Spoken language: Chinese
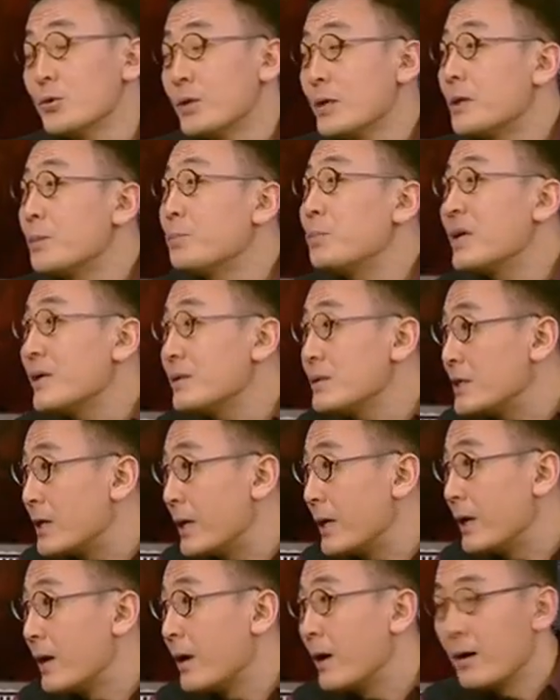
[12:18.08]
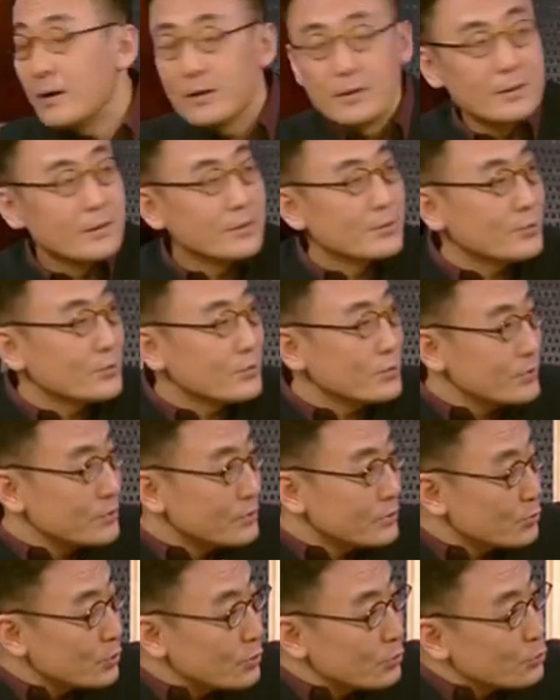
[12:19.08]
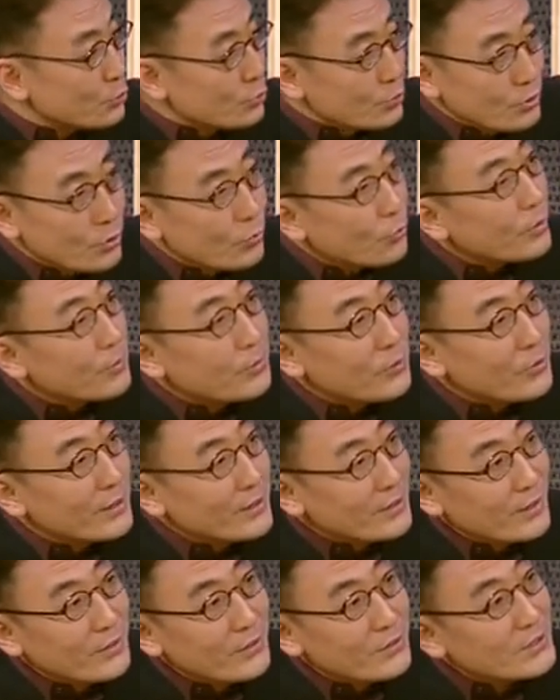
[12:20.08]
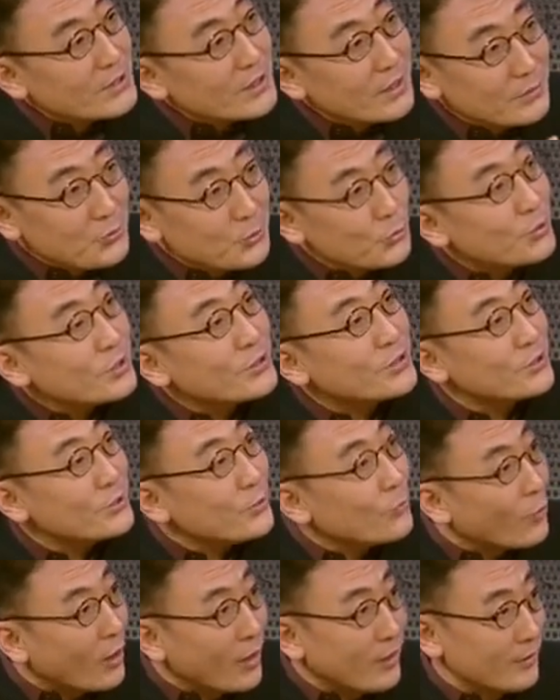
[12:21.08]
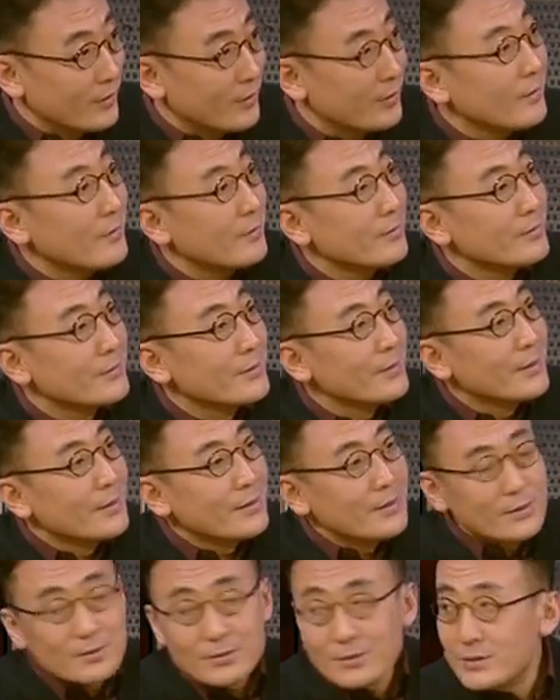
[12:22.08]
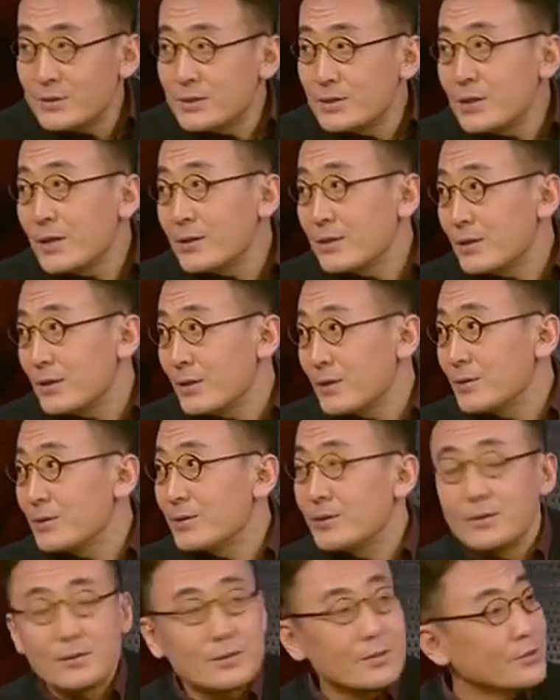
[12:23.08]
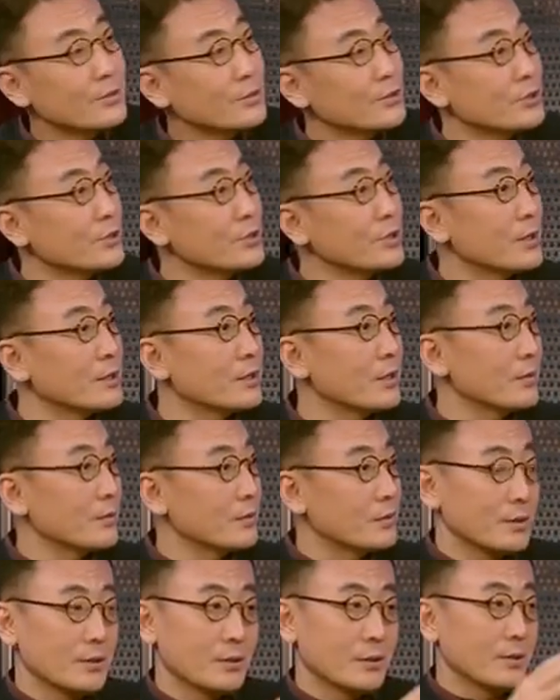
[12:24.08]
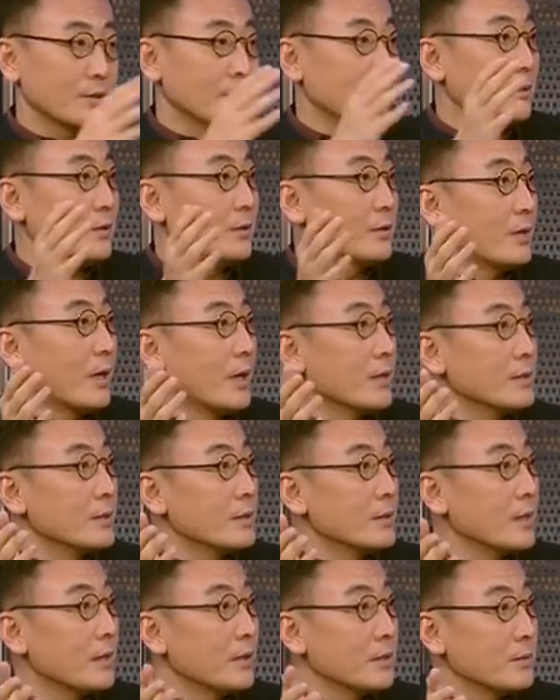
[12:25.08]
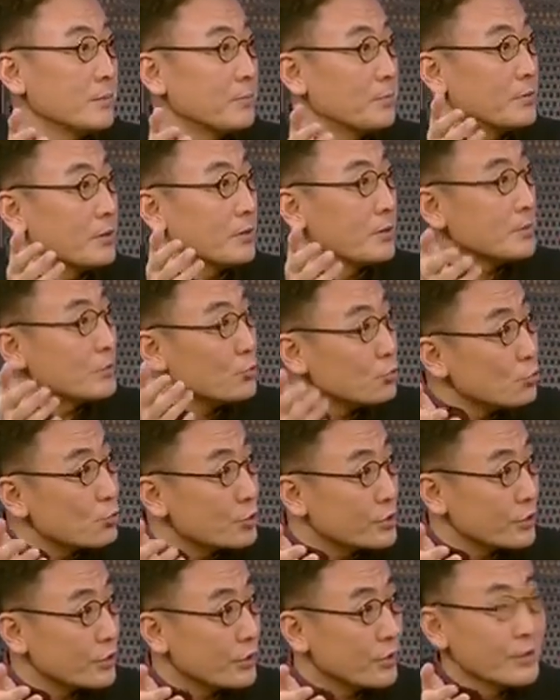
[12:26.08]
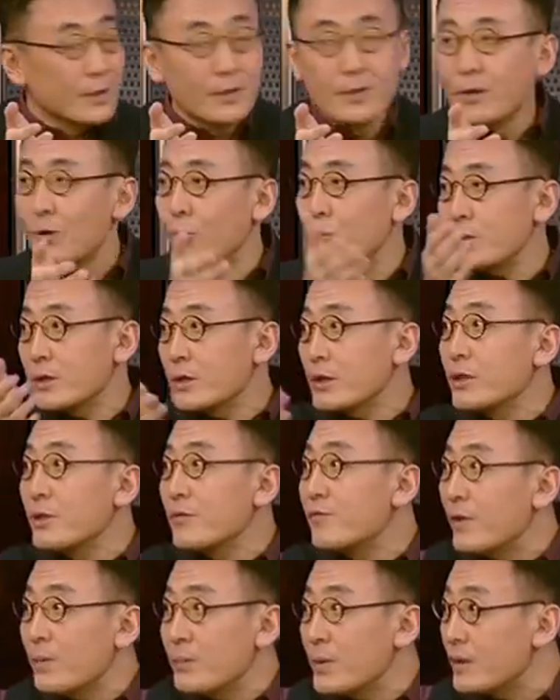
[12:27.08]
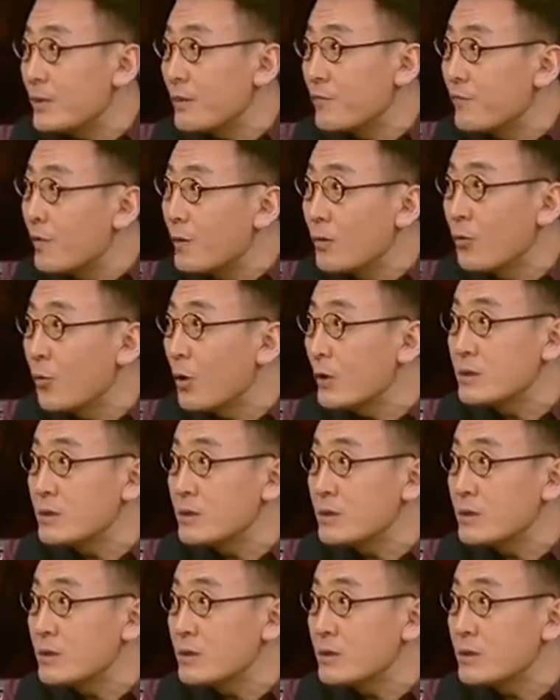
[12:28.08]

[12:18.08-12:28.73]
一个偏见啊，说这这女的会不会她要见多识广了，见的世界上这个呃男人呐的的素质或者各方面的风光